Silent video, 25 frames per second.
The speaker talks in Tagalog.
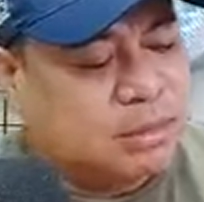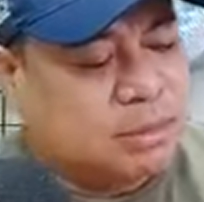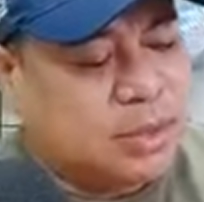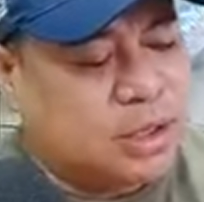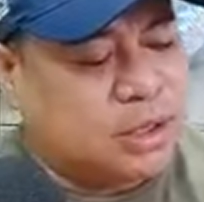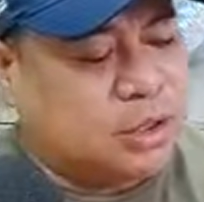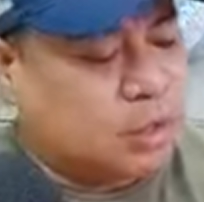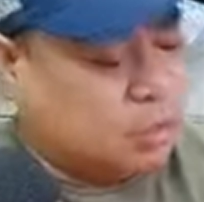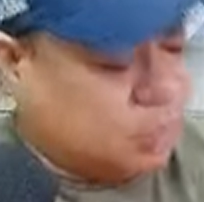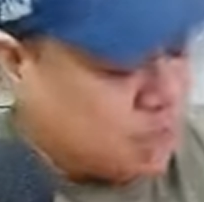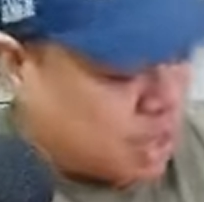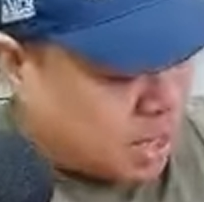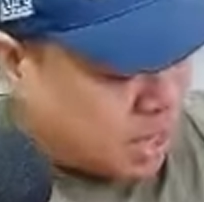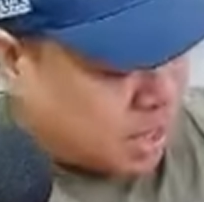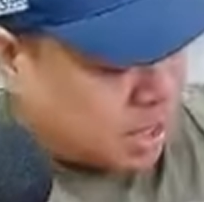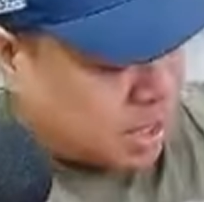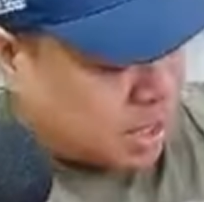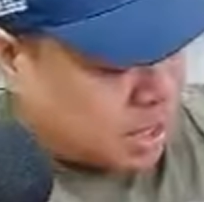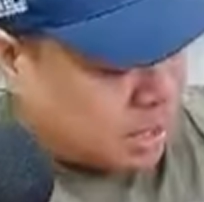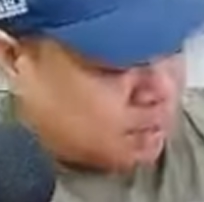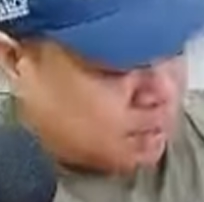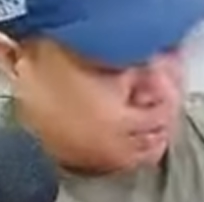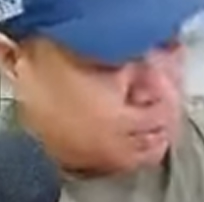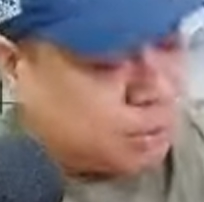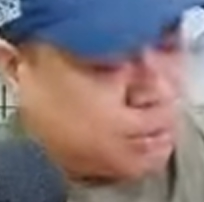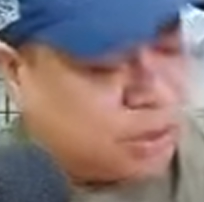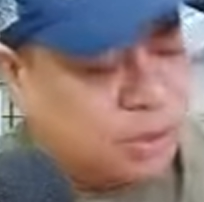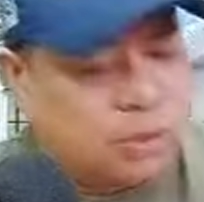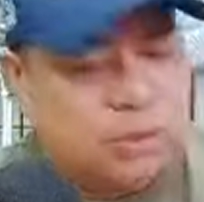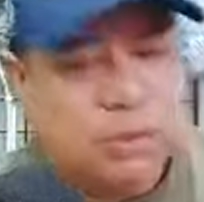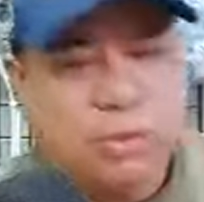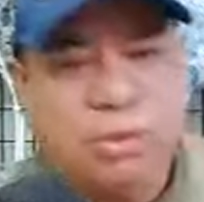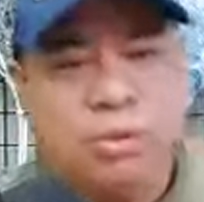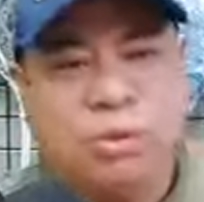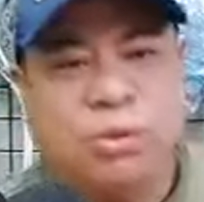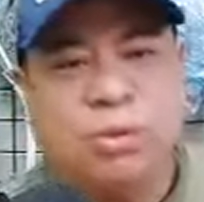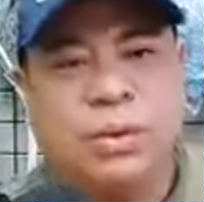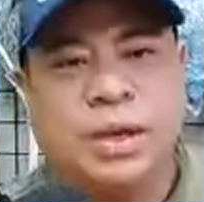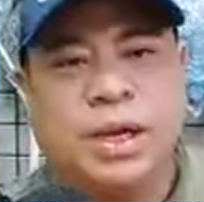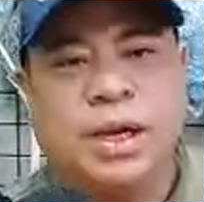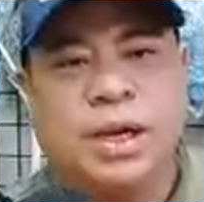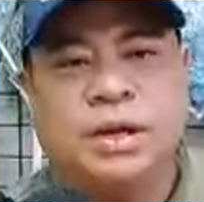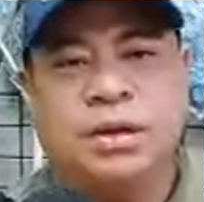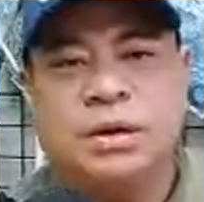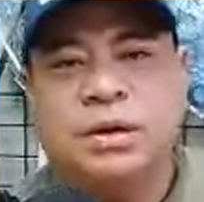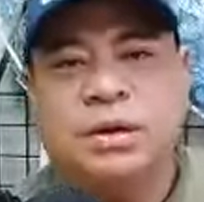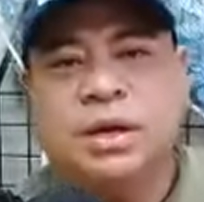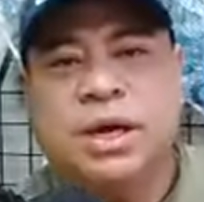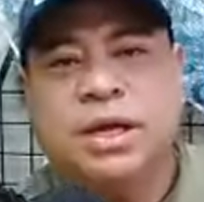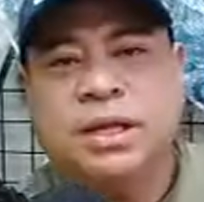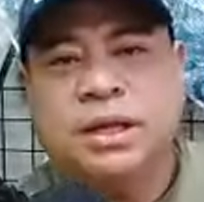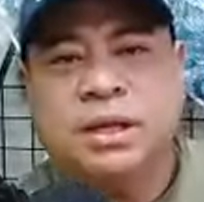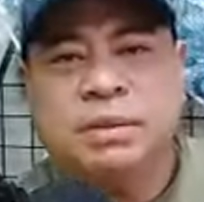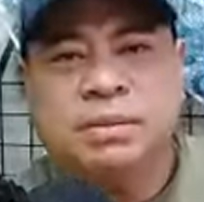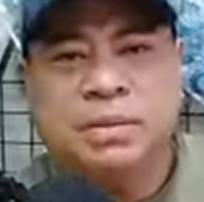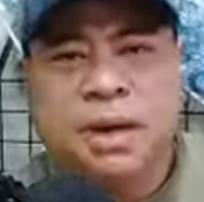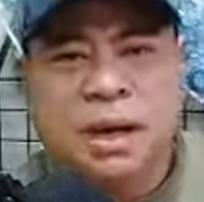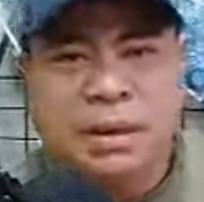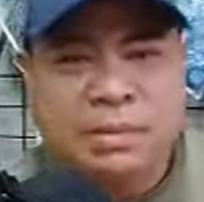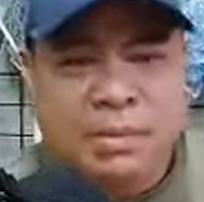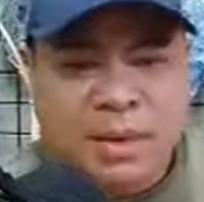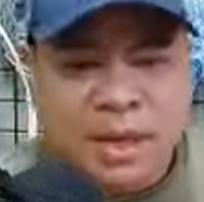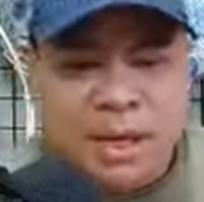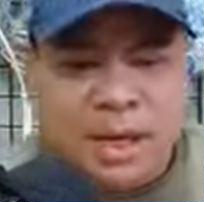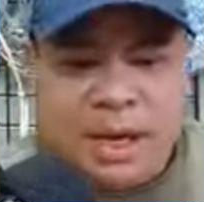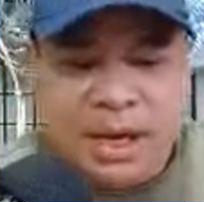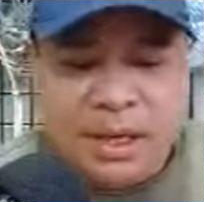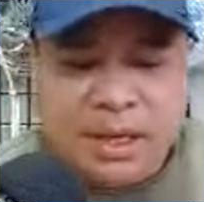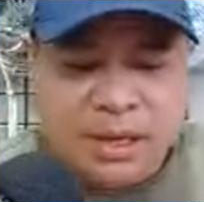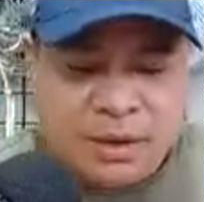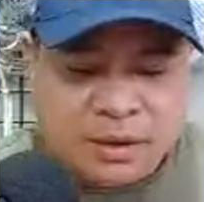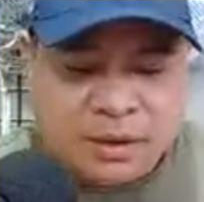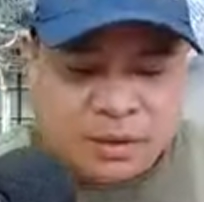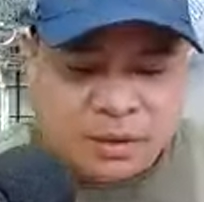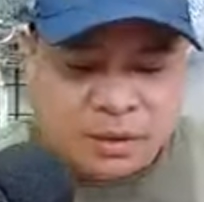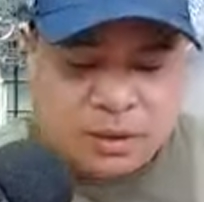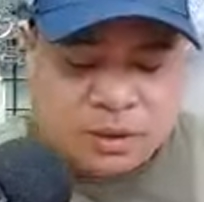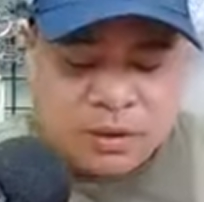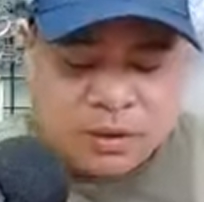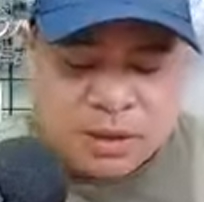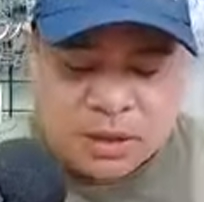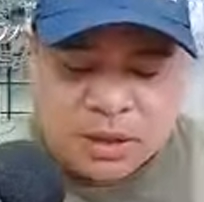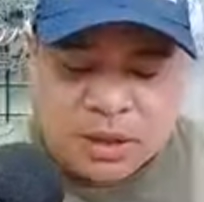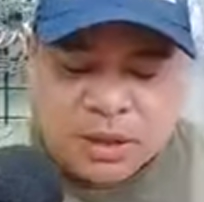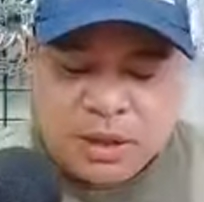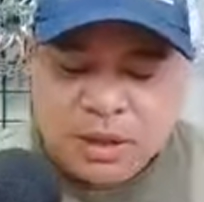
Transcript: Medyo maaga na po nag-uuwian yung ating mga mekaniko.